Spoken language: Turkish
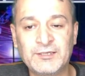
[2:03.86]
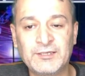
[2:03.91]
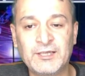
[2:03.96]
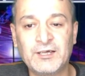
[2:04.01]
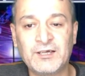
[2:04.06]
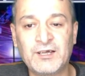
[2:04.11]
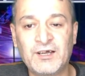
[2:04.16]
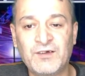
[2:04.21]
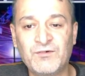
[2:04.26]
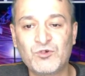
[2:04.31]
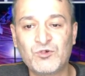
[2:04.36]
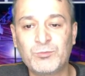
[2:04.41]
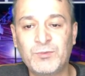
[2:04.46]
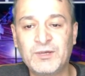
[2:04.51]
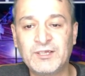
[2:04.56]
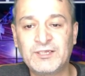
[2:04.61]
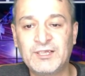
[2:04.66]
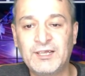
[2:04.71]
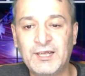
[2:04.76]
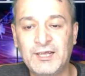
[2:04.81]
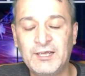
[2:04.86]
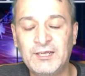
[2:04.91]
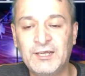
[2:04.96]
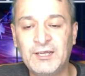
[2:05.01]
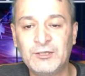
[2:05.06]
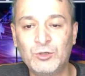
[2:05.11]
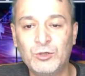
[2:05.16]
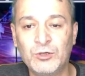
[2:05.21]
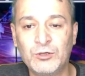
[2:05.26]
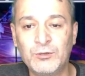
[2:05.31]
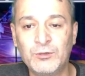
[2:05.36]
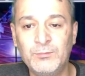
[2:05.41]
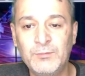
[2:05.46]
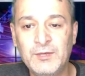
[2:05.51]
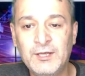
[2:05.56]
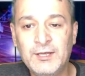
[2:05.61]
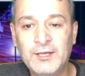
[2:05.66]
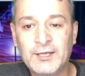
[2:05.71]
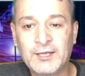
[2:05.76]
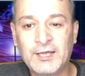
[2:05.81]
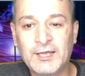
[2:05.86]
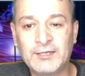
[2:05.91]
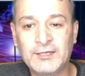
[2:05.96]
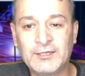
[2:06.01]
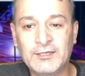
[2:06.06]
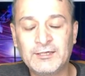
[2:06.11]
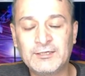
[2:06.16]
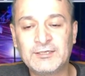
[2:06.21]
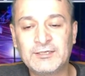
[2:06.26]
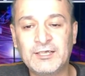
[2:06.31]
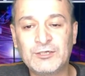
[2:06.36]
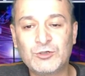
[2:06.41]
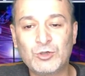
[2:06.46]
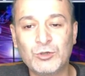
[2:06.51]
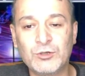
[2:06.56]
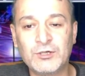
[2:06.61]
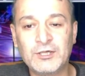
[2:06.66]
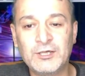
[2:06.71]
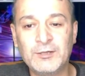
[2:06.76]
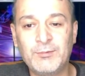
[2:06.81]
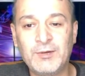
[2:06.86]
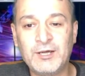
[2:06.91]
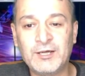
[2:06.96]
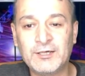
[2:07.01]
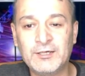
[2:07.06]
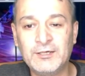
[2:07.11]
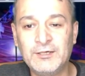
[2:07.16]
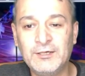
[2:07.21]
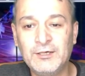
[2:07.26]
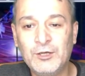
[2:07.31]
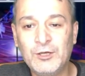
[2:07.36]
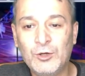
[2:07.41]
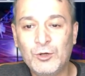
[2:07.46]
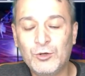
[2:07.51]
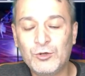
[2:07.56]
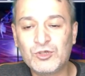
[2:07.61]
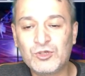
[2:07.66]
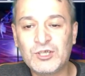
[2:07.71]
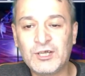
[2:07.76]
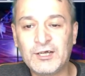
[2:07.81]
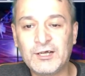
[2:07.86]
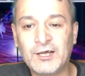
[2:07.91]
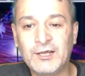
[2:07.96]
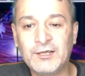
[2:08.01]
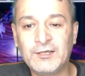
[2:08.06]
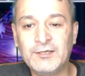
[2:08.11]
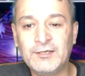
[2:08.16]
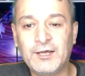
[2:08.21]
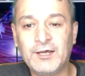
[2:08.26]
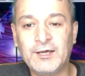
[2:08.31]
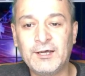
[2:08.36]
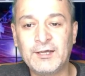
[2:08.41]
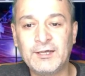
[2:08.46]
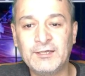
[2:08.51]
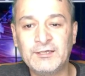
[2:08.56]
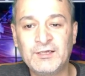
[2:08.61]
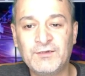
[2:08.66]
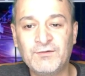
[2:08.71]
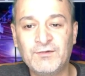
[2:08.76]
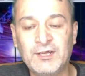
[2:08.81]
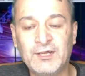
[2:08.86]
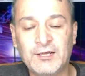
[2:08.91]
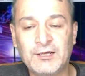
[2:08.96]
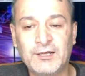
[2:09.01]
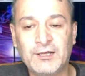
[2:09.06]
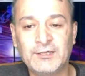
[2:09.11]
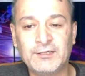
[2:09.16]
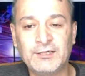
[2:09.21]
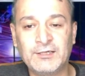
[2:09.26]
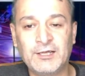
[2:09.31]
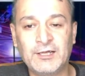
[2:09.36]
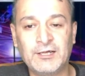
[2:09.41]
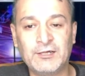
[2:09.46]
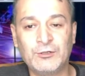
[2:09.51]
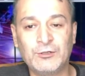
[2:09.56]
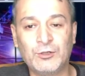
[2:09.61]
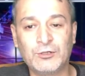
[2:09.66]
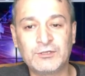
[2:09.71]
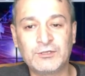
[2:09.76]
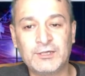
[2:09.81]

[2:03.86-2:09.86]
kavuşma dileğiyle diyorum. Kendinize çok iyi bakın. hoşçakalın kalın. Aren TV ile kalın değerli dostlar.